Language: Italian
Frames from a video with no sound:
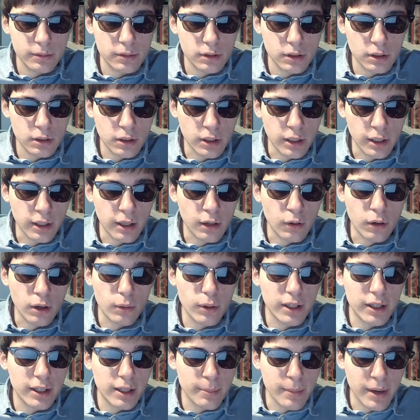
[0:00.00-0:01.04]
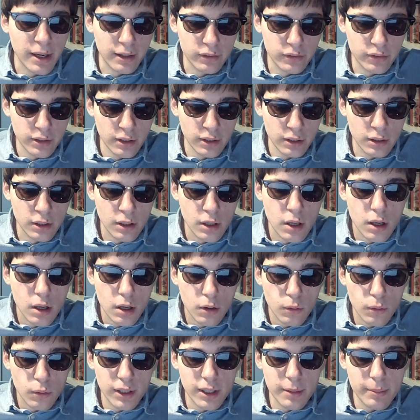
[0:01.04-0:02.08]
Ok, allora, quella dei Maneskin.
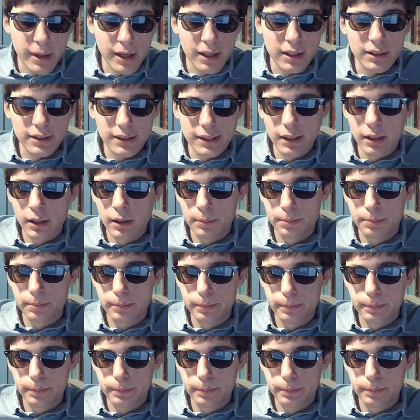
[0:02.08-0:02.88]
Quella dei Maneskin